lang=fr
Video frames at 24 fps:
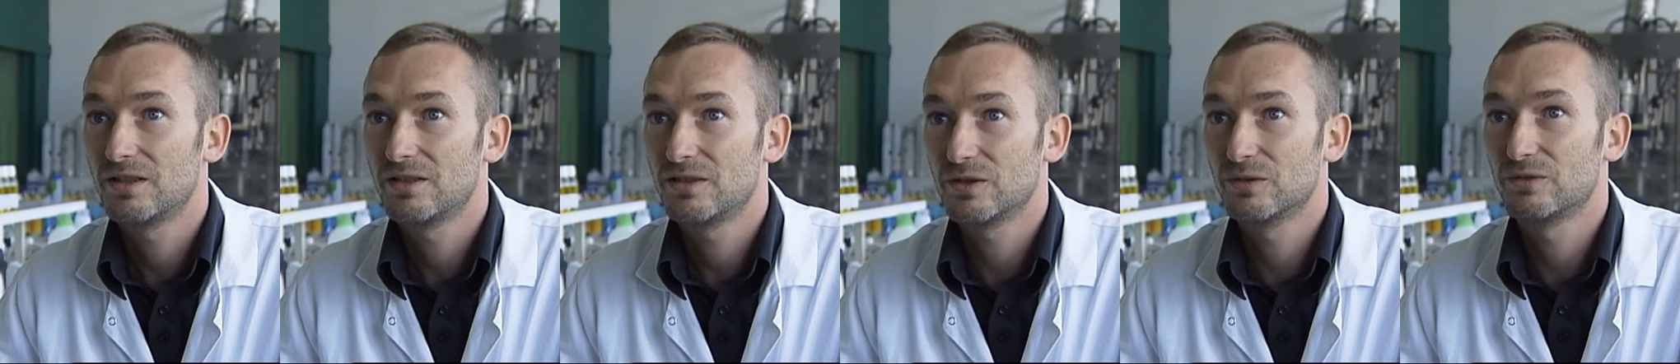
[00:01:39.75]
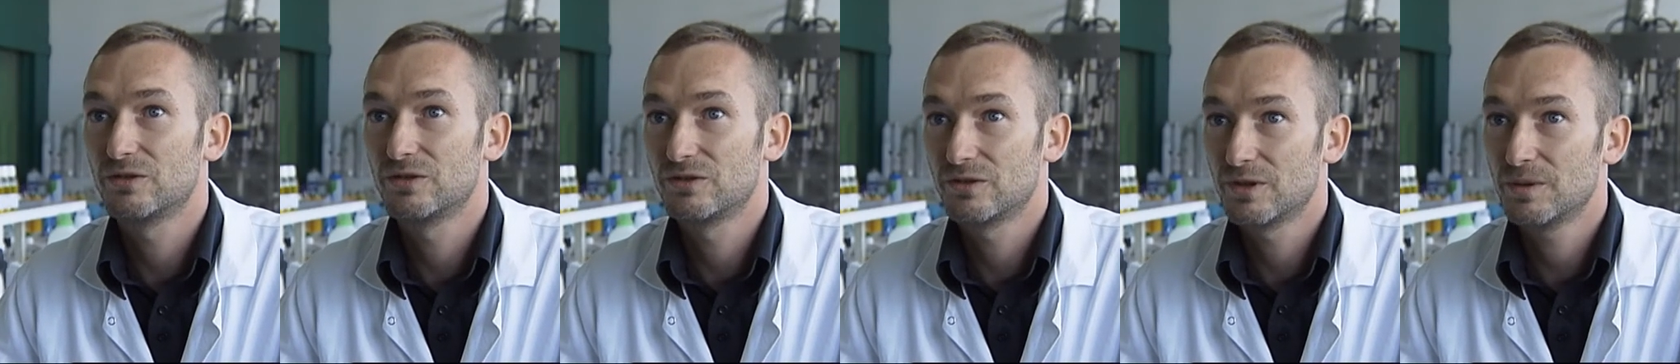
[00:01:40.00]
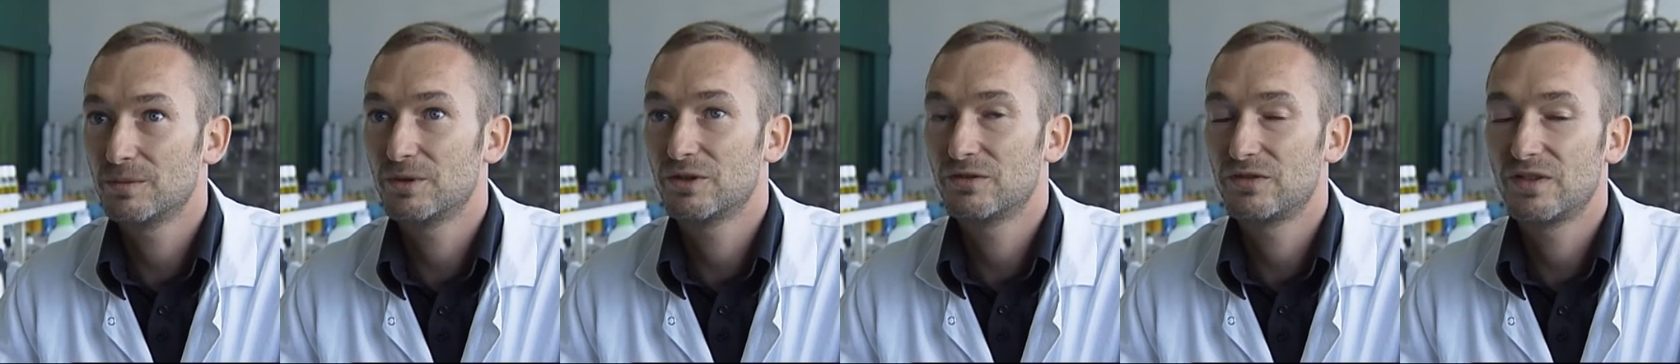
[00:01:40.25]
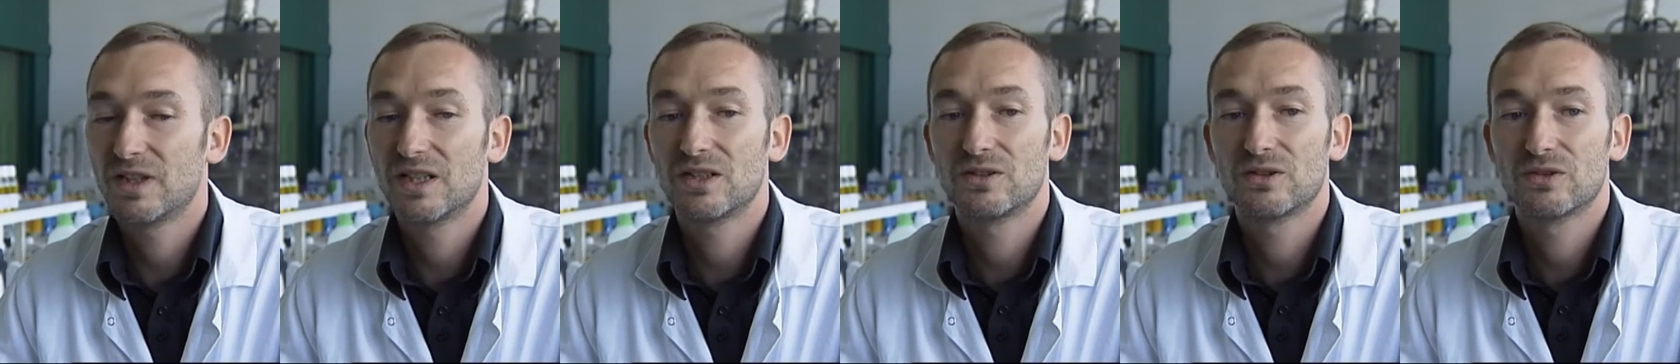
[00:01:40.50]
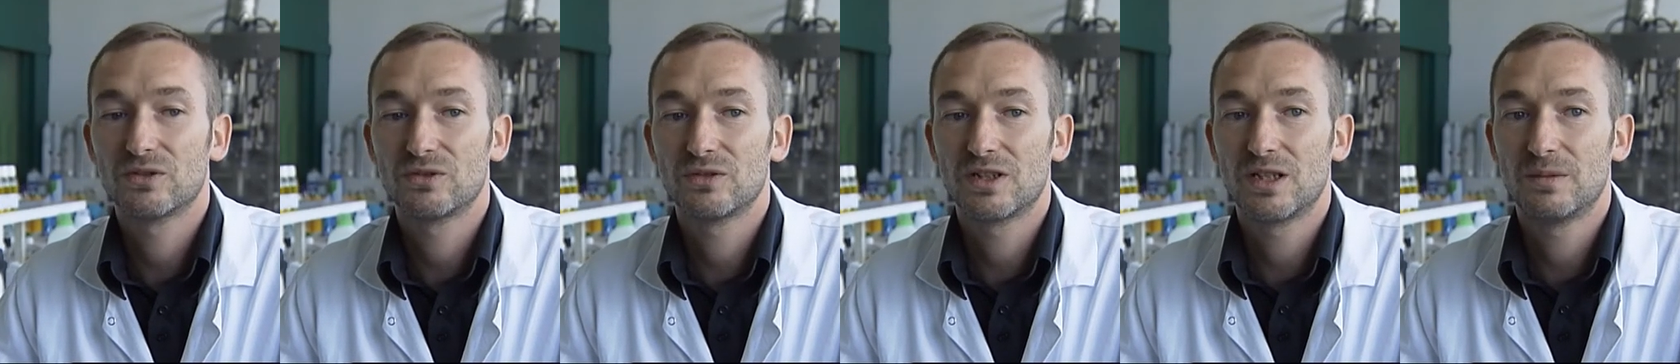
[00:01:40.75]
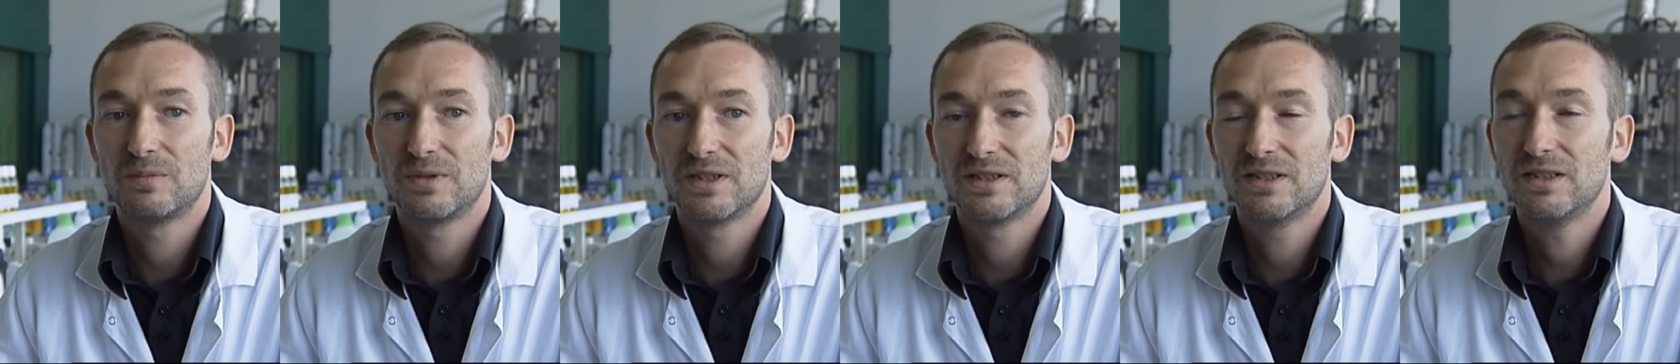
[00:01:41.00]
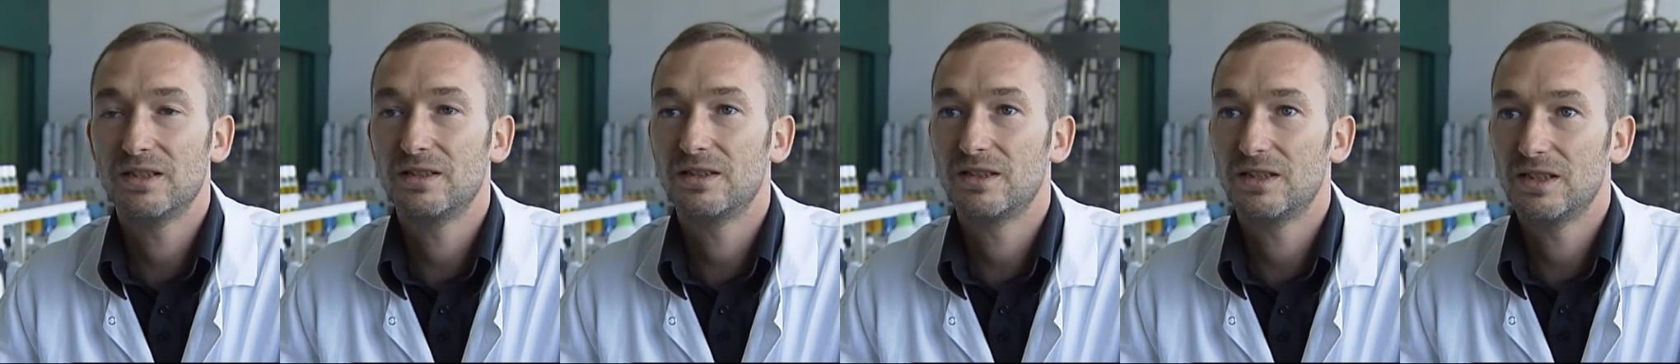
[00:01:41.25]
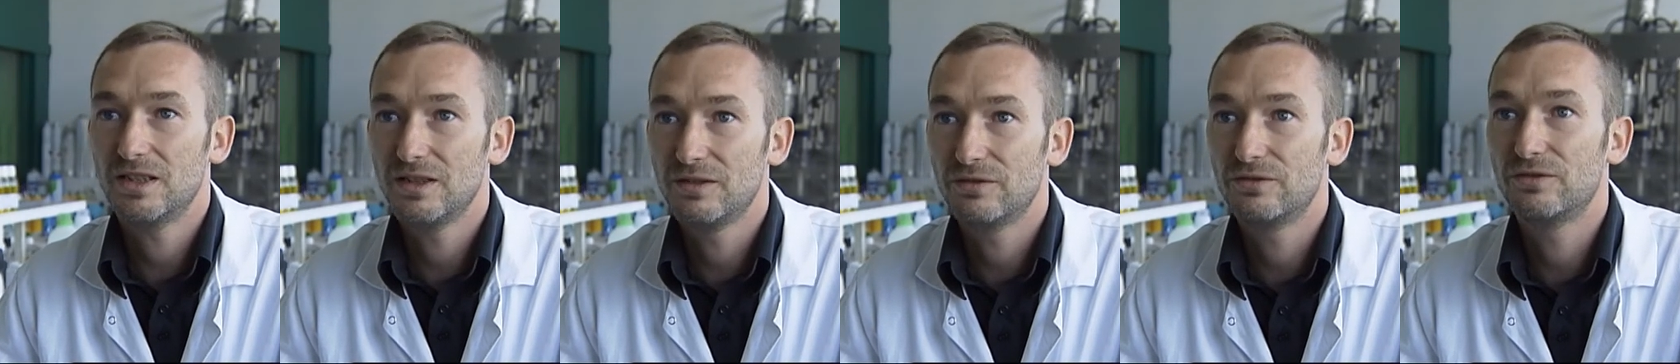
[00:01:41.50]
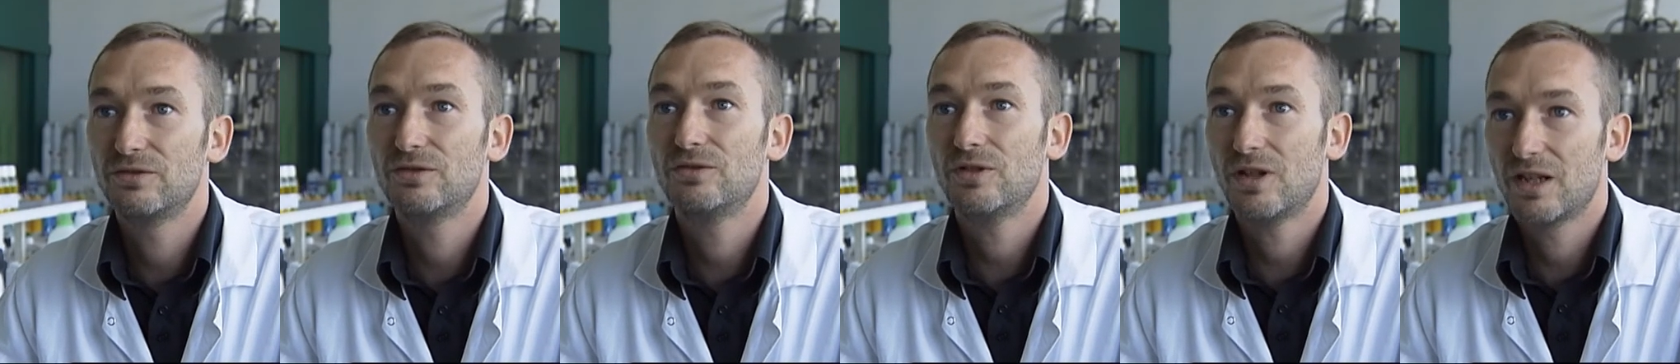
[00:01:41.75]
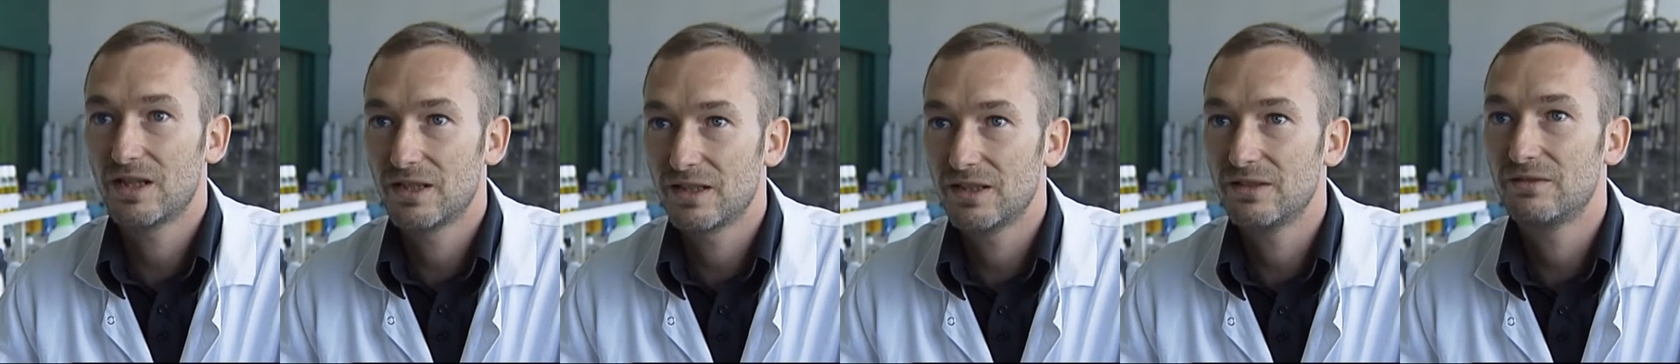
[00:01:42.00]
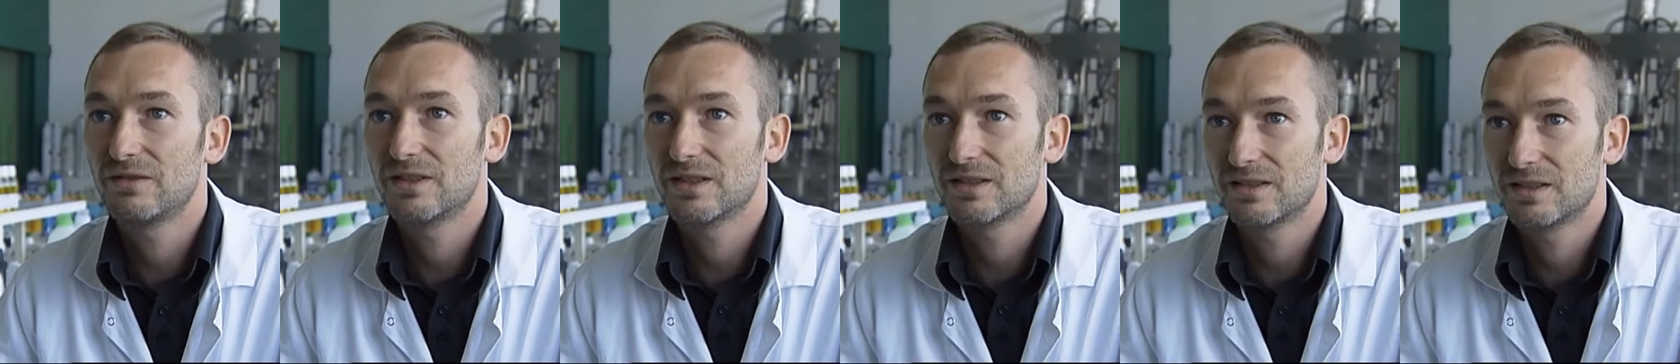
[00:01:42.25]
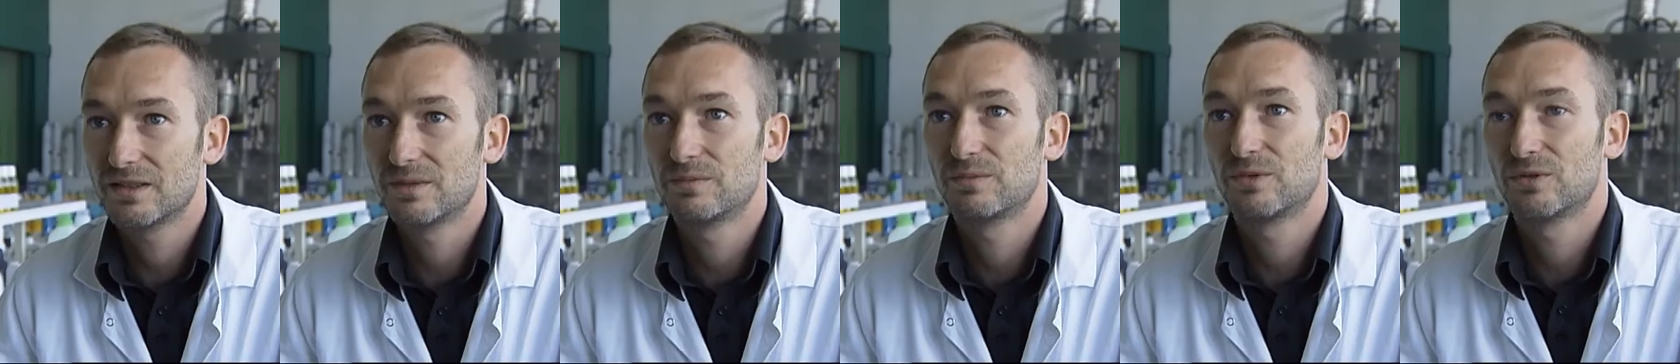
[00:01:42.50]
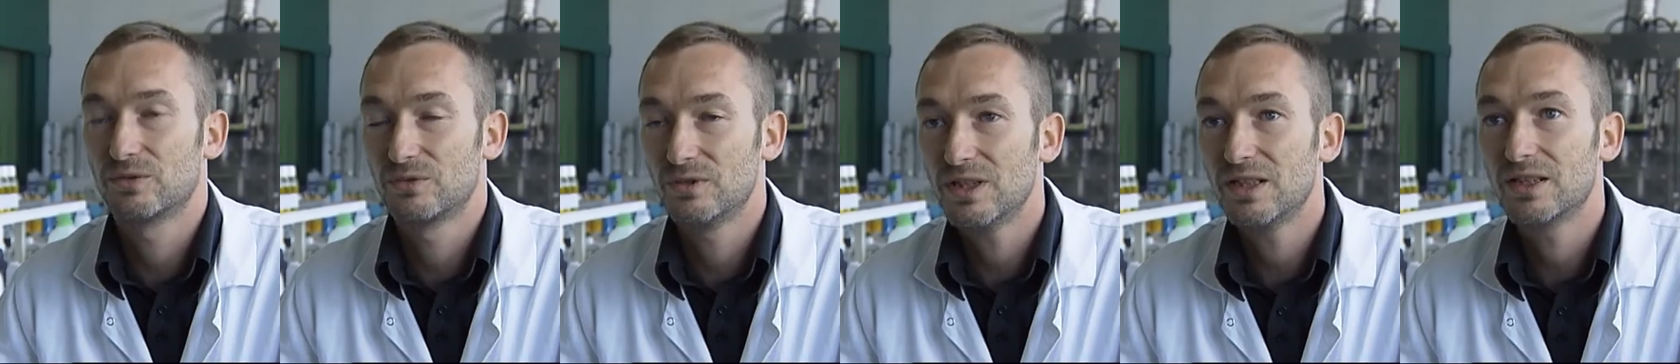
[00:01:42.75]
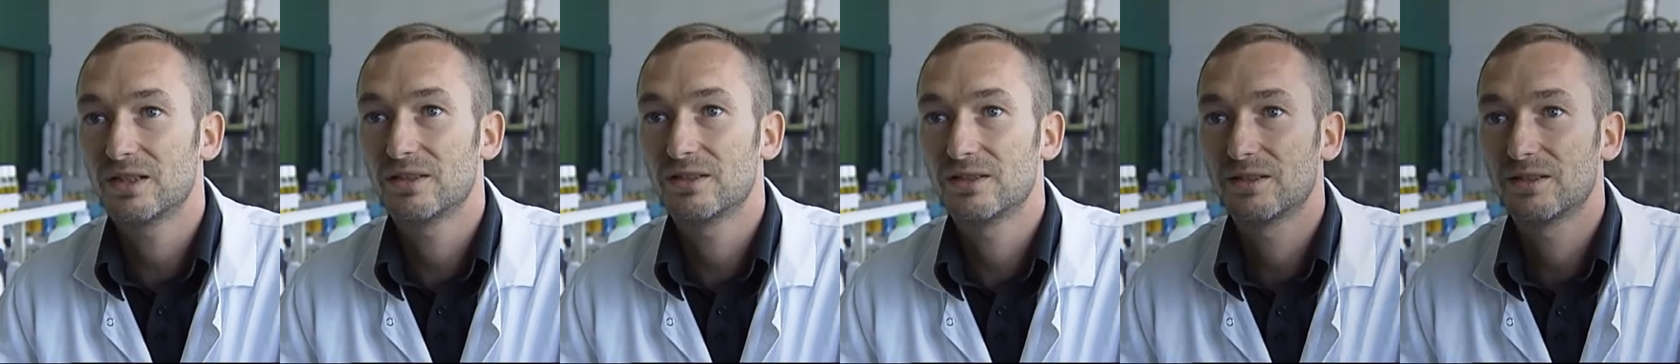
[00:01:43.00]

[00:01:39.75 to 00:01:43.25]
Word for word: on veut vraiment faire attention à la planète, il faut aller vers ces produits-là.